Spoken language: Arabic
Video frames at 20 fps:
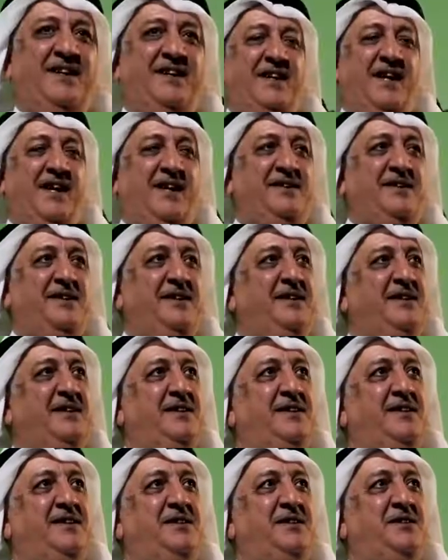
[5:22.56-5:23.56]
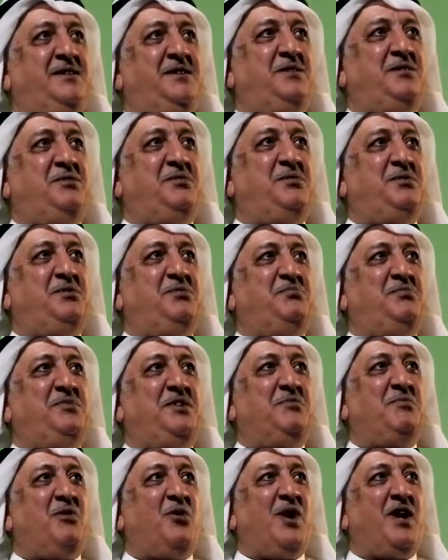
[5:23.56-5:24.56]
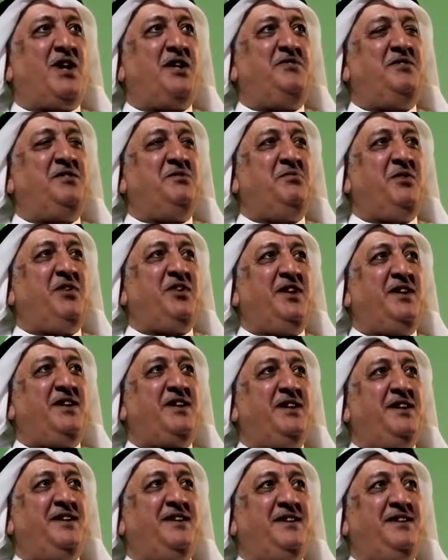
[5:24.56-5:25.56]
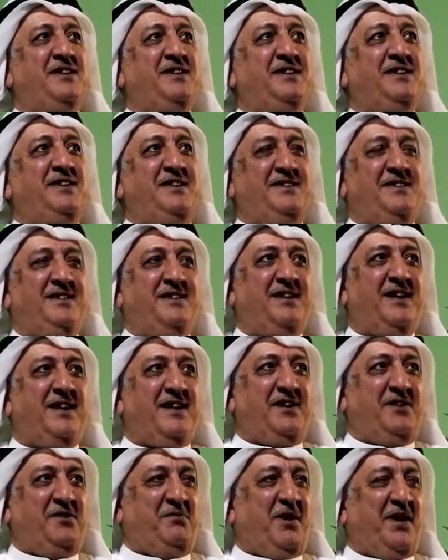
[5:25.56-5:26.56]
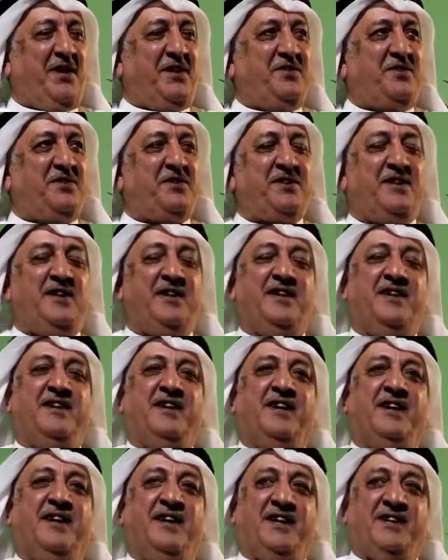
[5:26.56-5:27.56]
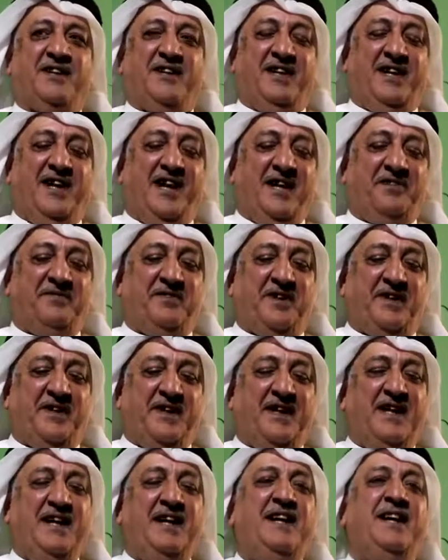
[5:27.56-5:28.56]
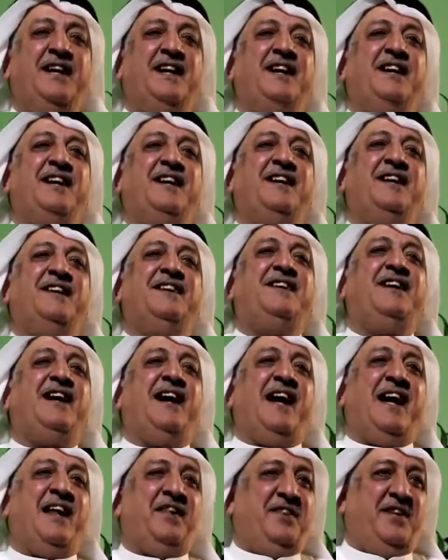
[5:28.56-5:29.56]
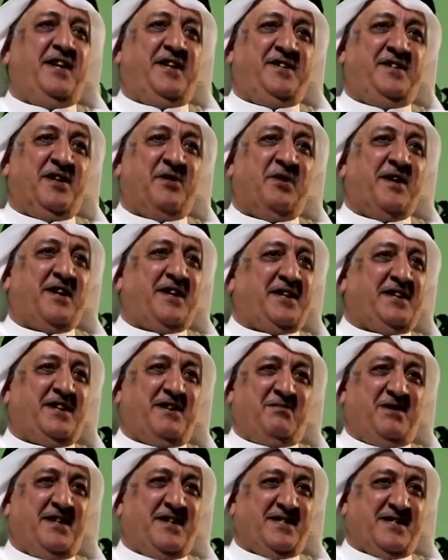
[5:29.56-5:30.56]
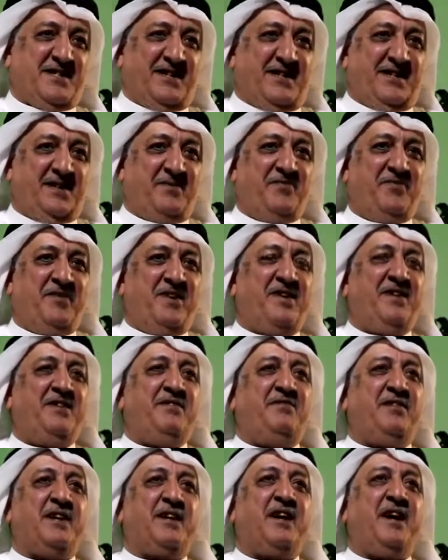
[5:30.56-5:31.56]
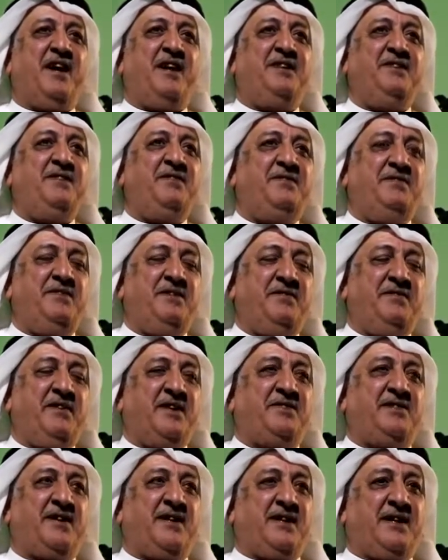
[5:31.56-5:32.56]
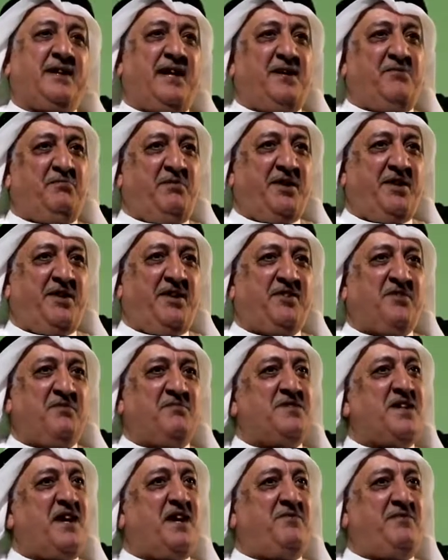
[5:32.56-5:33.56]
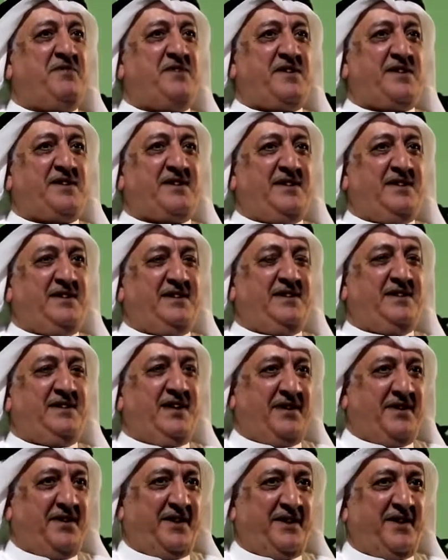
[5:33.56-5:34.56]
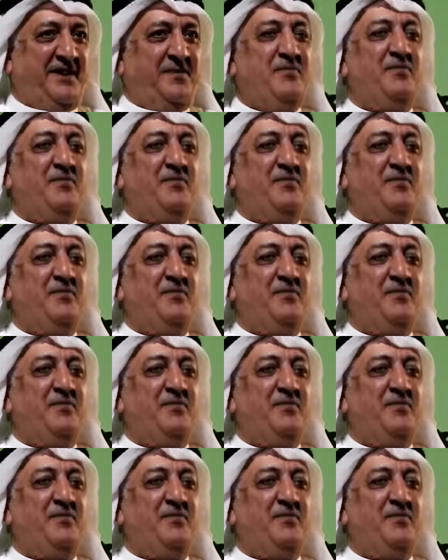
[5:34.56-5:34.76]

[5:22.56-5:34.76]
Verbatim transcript: يعني آه، من المواقف المضحكه عندي الاخ نعمان التركي الله يعطيه العافيه اذيته وهريته بالاسئله فكان في فترة كان مريض مسافر آه، لندن